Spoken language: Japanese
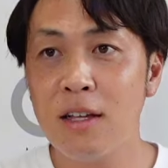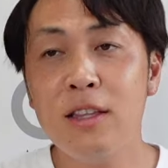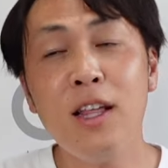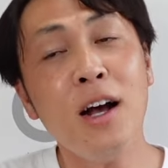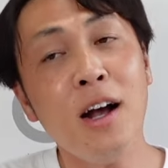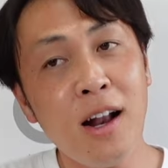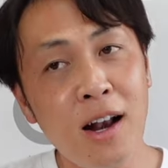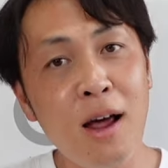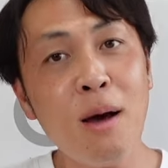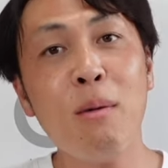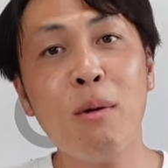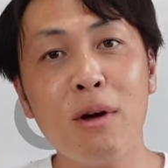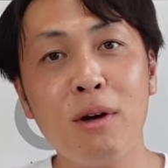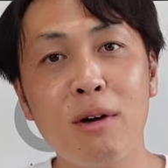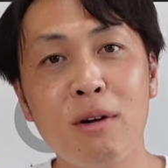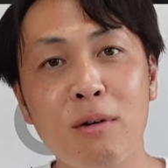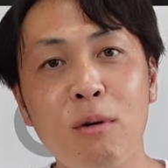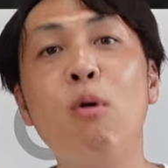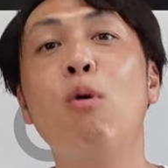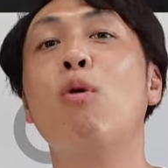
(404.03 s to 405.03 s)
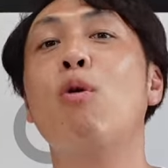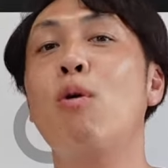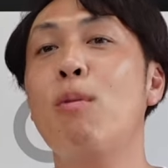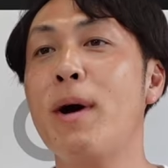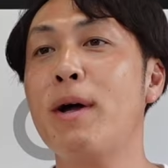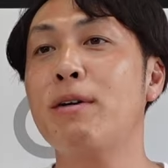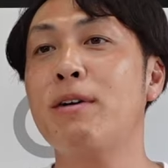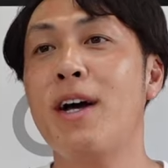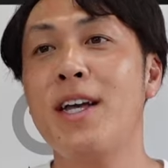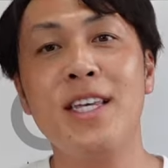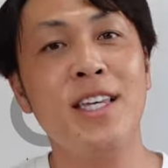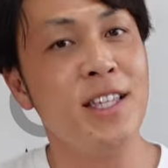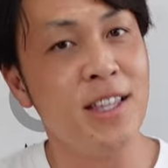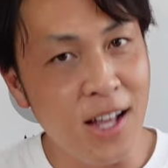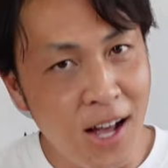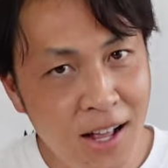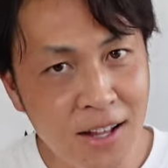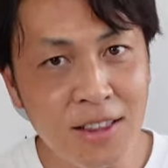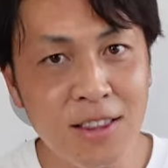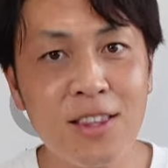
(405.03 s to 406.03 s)
だから550がいい
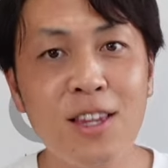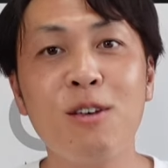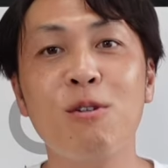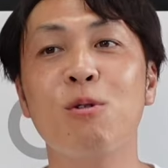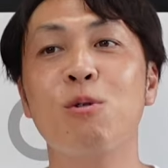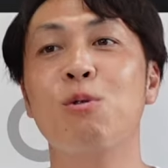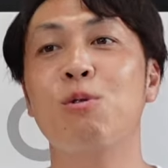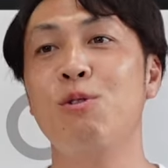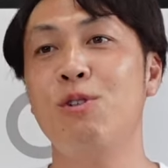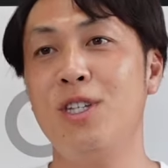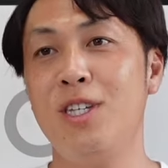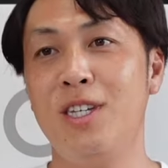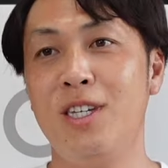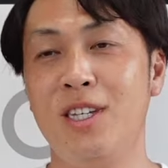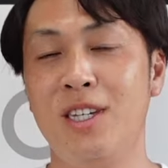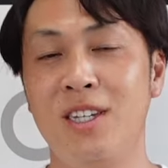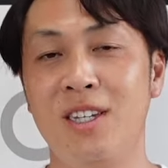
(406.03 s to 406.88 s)
なっていうふうに